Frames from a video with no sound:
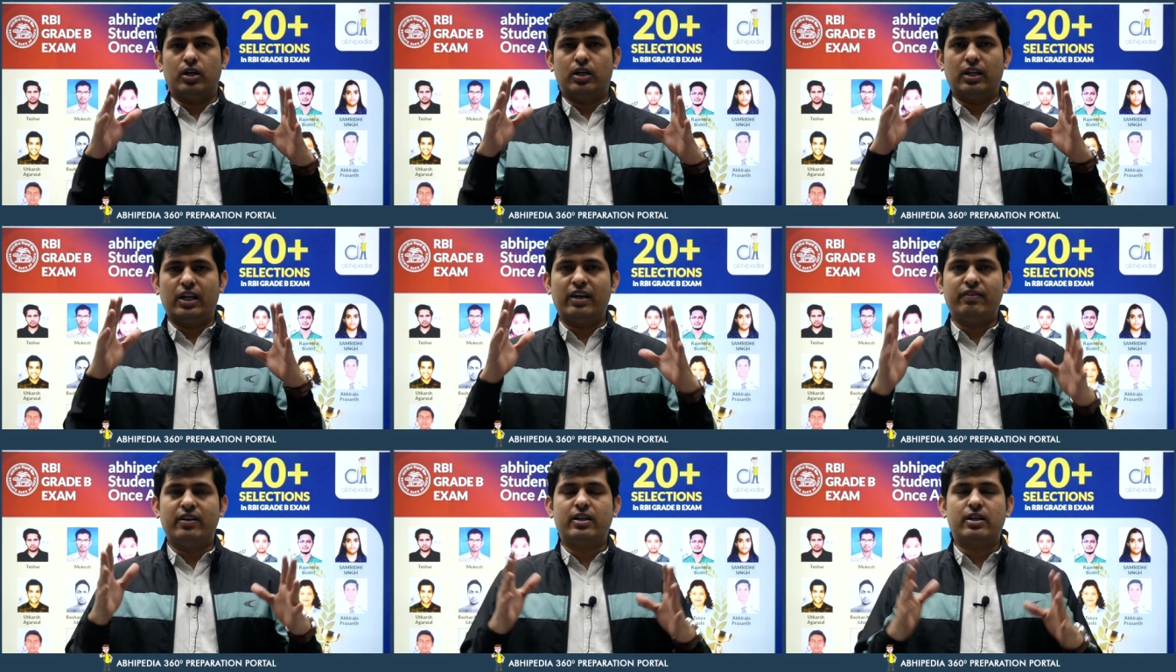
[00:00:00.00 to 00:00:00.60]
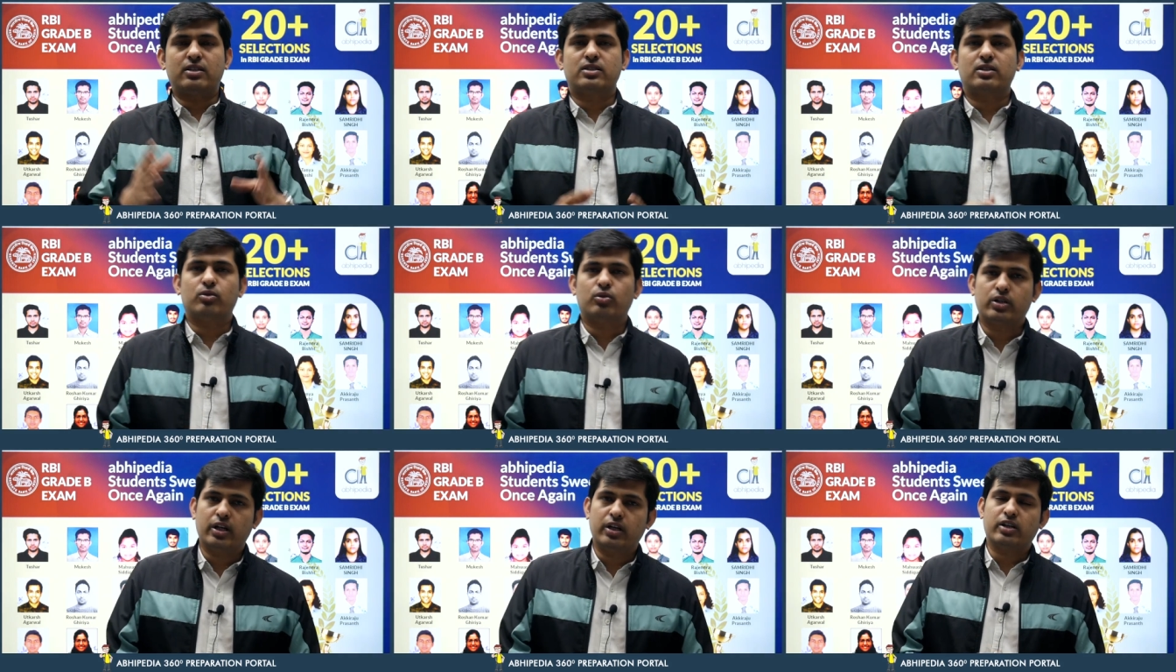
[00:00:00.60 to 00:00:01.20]
लाइव इंटक्शन
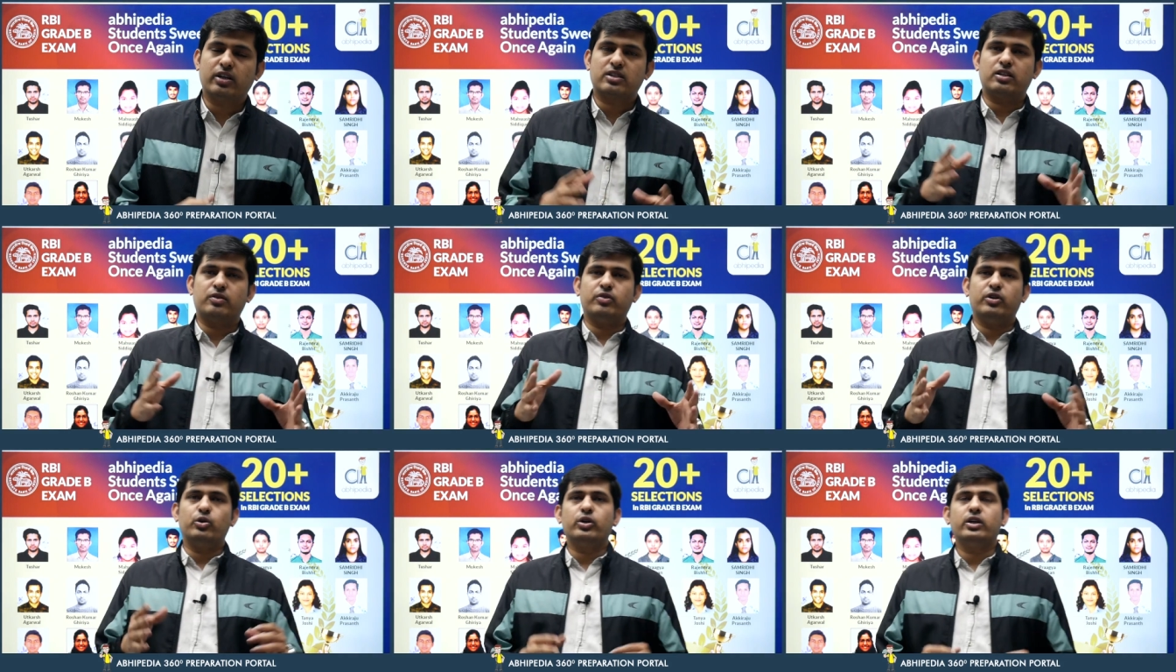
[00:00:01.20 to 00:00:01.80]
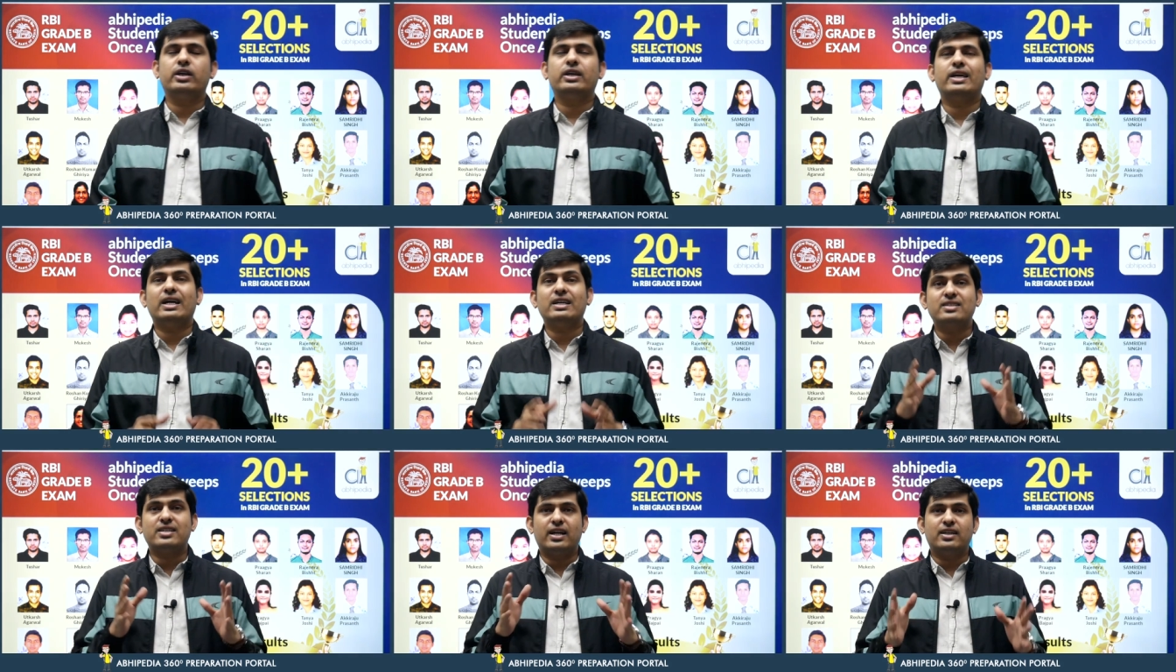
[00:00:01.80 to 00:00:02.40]
होते हैं इंटक्शन वीडियो की क्या
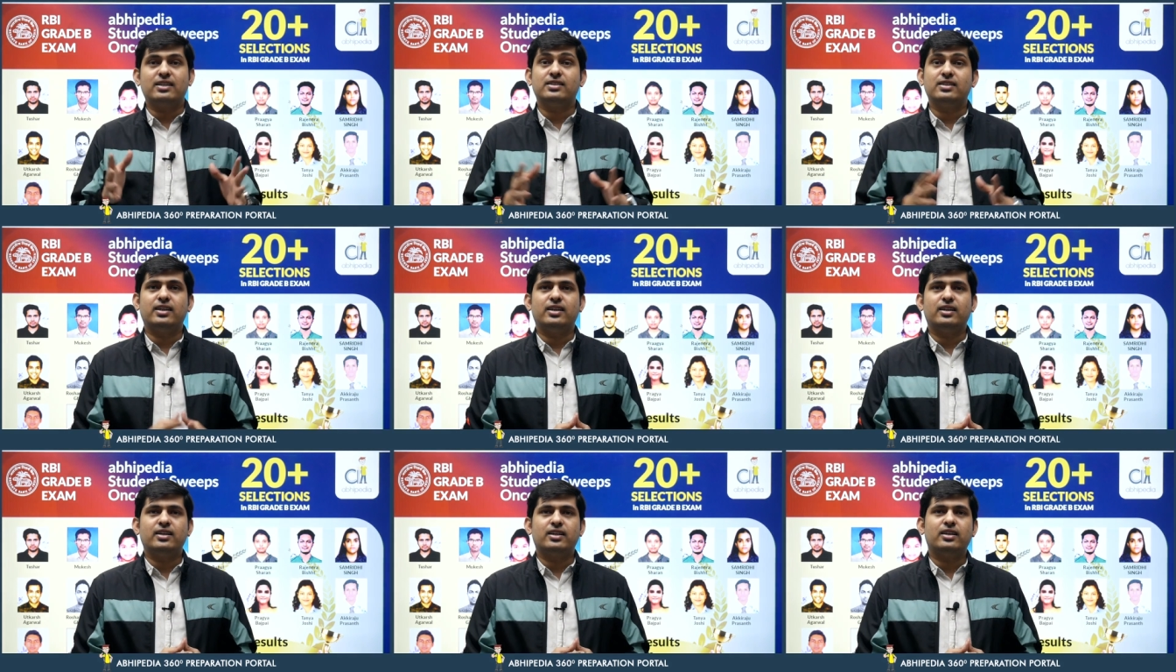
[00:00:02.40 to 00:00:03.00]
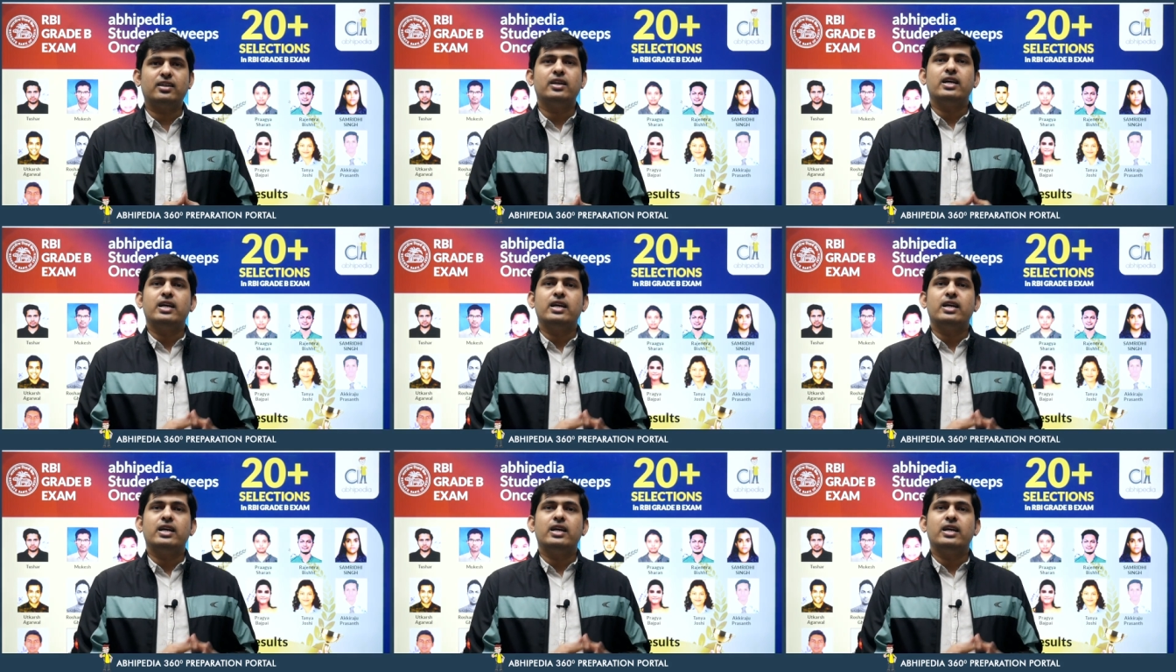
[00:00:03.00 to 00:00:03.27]
स्ट्रैटेजी रही इनकी